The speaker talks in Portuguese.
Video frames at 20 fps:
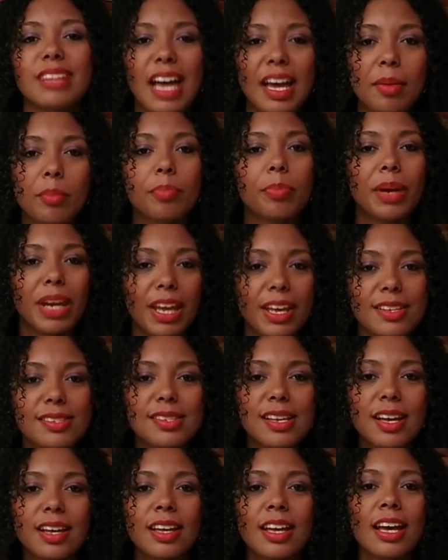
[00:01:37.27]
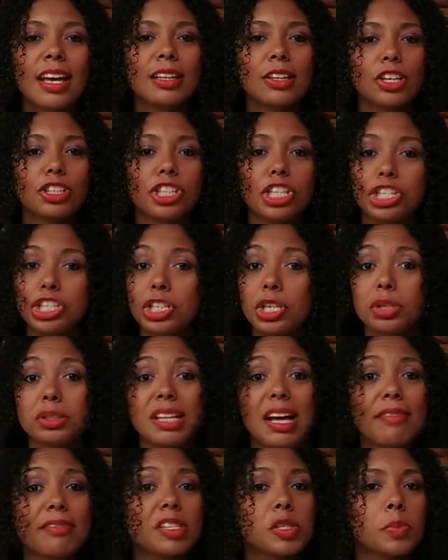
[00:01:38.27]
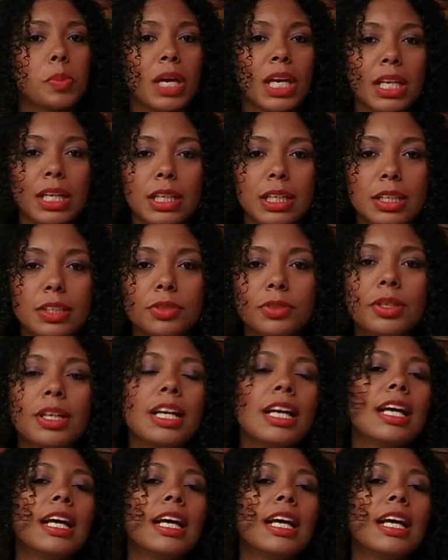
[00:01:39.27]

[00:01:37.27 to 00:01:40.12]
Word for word: da empresa, então a gente não tava esperando.